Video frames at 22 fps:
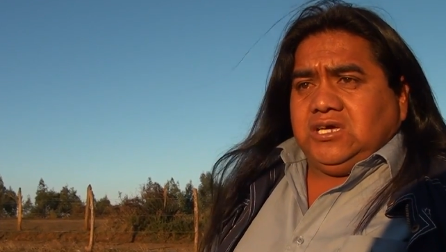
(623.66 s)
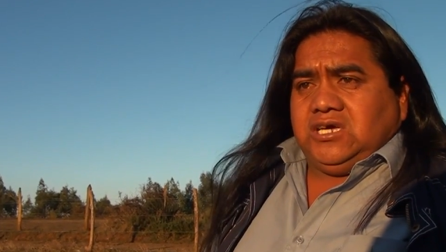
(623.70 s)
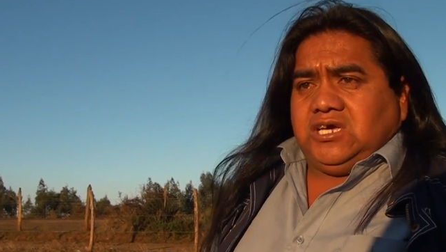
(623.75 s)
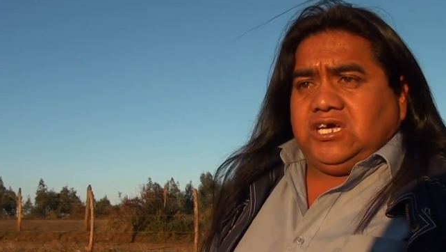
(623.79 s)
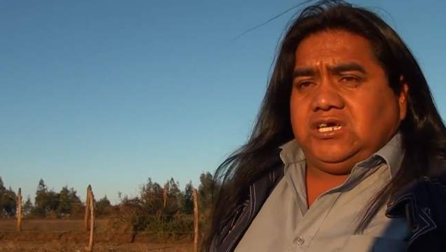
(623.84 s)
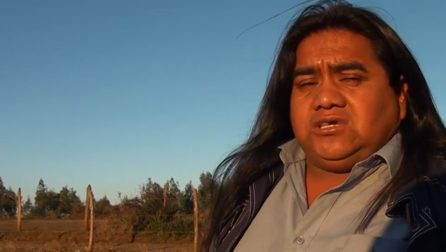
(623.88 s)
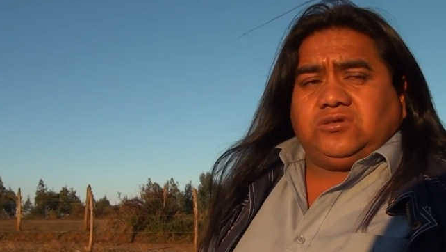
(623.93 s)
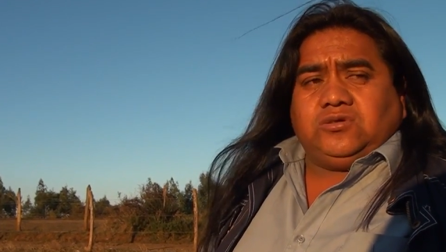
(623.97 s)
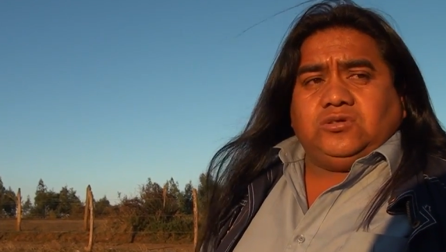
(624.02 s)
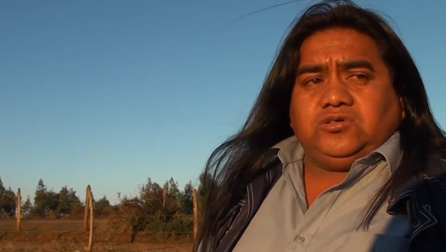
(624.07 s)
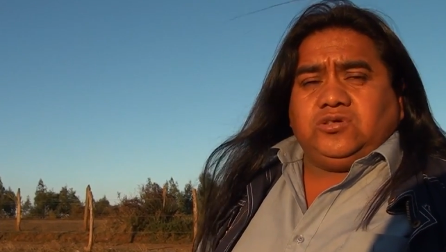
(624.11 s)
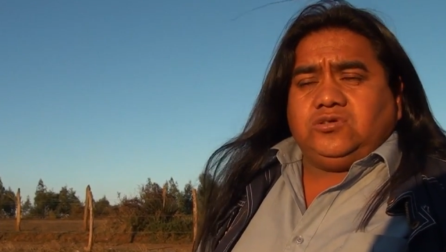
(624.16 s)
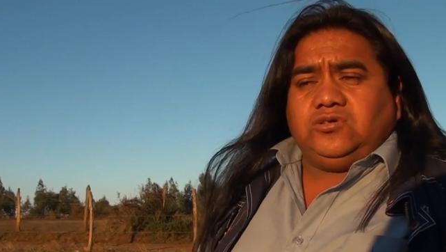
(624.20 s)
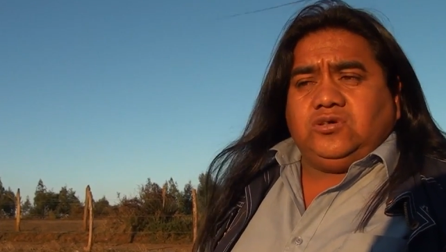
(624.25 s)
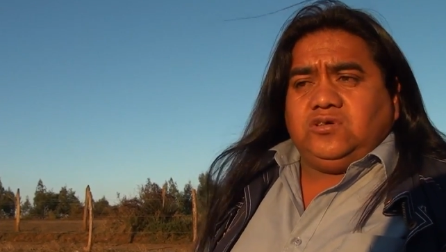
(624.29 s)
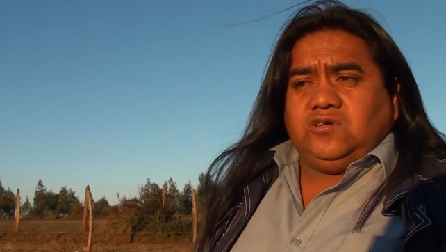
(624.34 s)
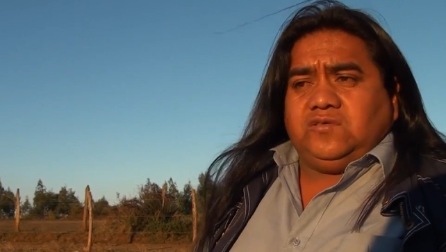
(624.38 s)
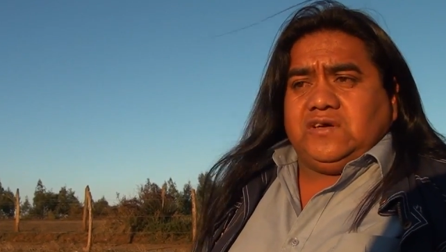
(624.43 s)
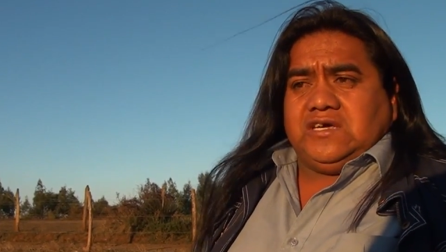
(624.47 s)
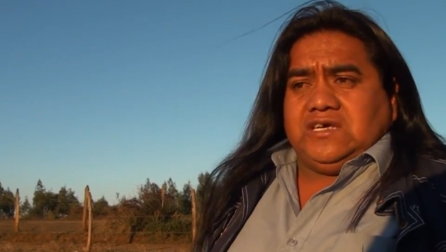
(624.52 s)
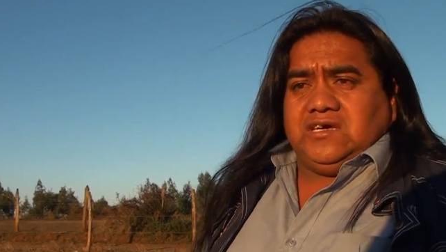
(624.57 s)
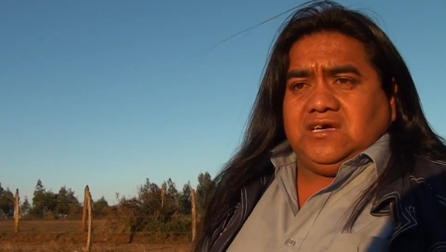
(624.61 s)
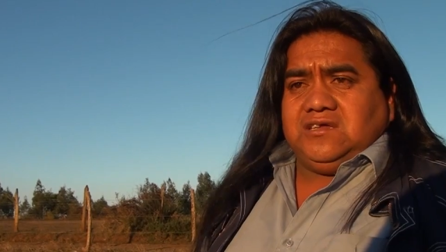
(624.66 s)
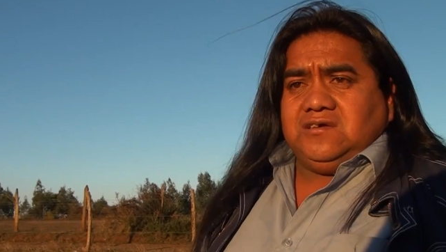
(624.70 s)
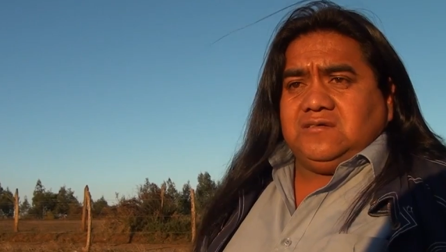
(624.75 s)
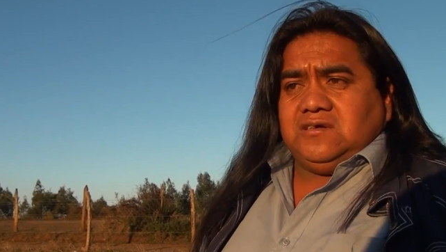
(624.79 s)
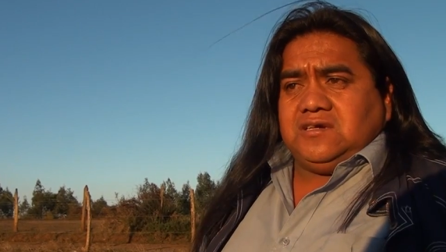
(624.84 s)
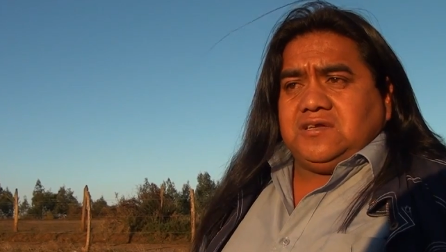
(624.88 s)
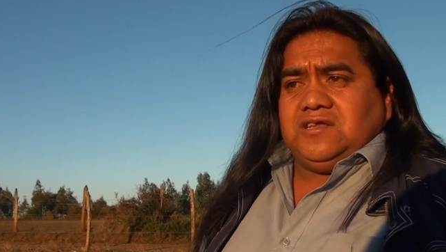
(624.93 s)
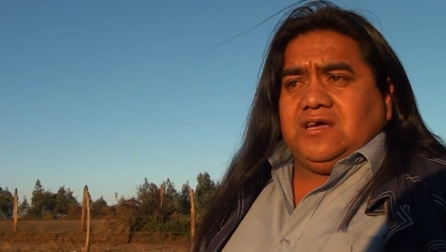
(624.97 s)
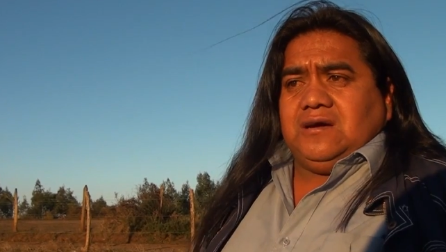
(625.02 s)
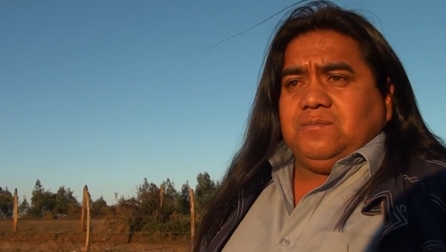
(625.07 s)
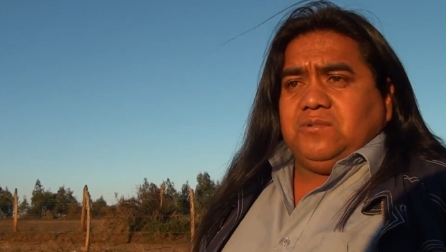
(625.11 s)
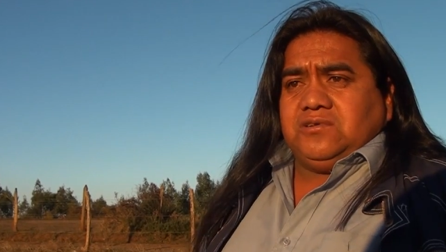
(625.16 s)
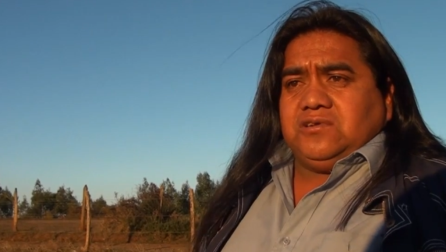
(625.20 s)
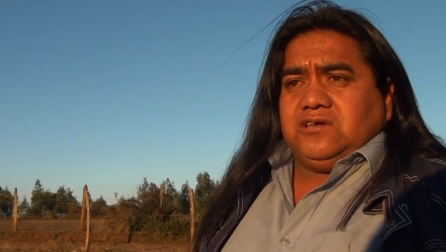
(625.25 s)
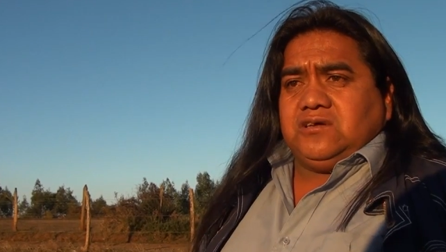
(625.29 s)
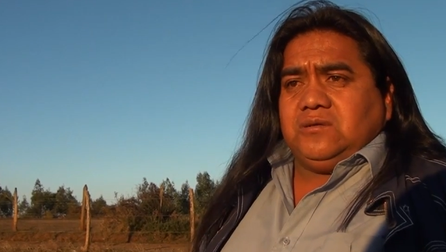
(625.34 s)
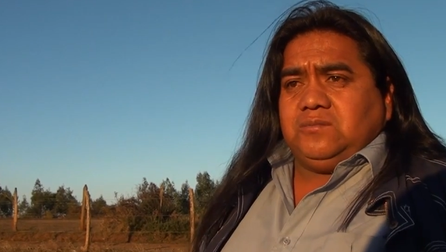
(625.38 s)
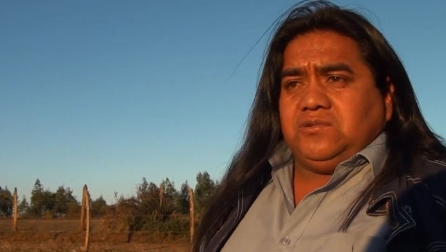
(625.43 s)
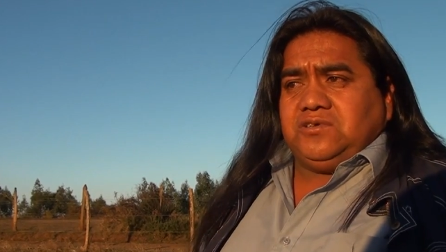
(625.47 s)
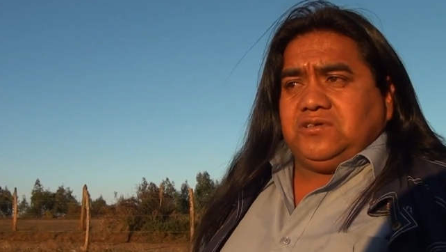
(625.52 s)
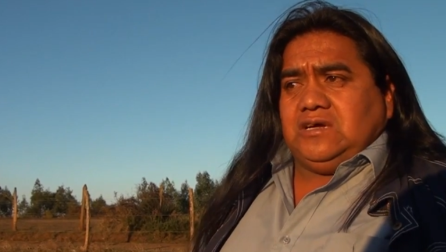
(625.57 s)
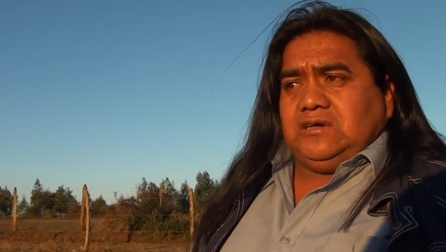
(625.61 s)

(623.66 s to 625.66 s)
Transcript: Esto yo no lo veía de verdad, por ejemplo,